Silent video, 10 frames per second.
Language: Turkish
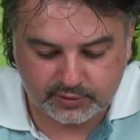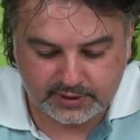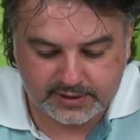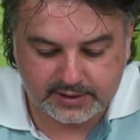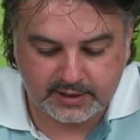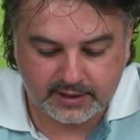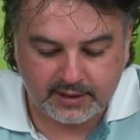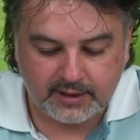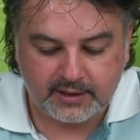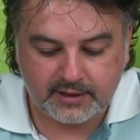
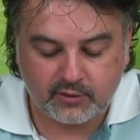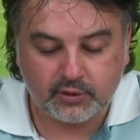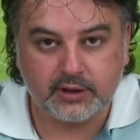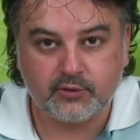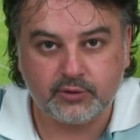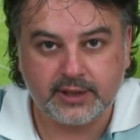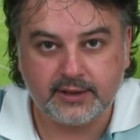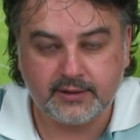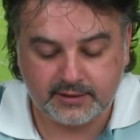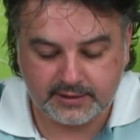Dolayısıyla e, kolay
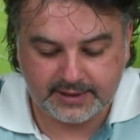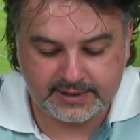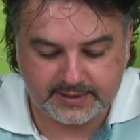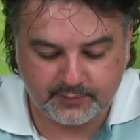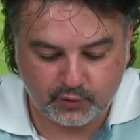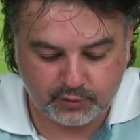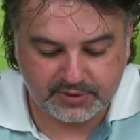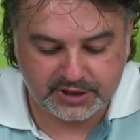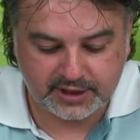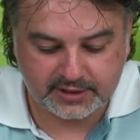kolay e, teslim
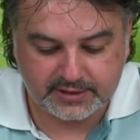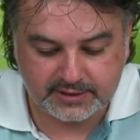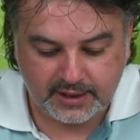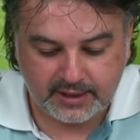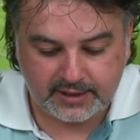olmayacaktır.